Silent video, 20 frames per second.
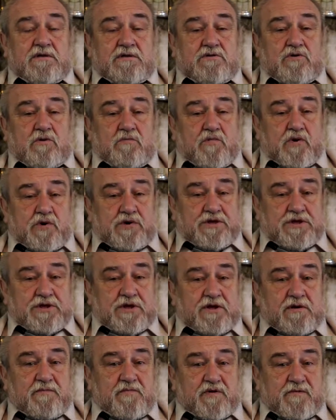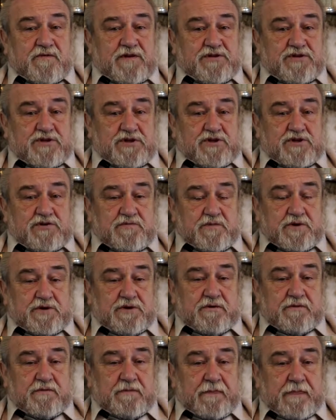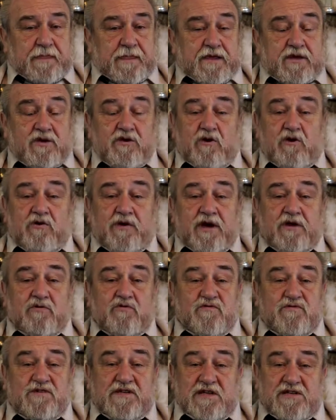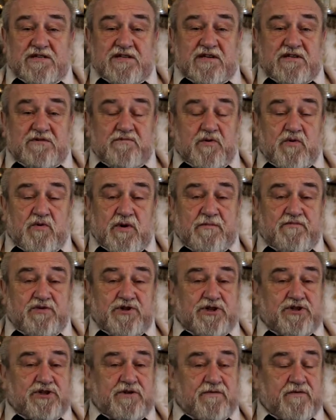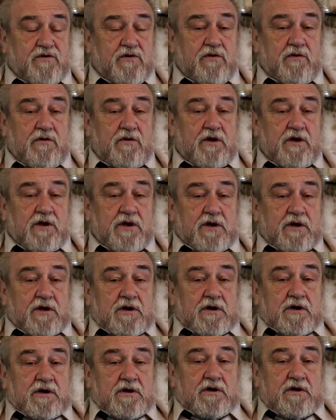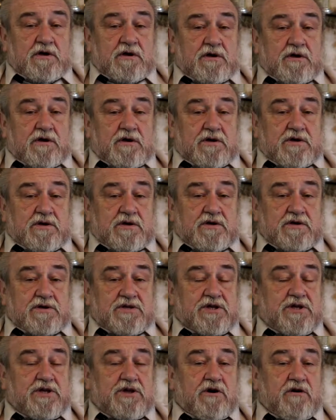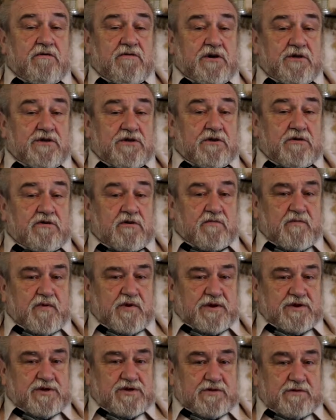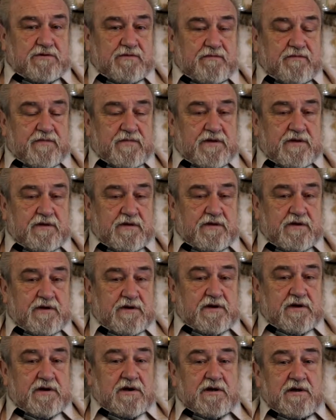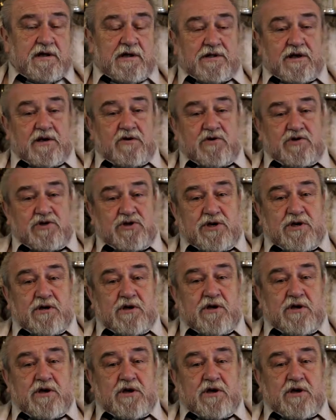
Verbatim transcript: tą politykę prowadziliśmy i ona już w ten czas była przeciwko e, City of London Corporation. Dlatego, że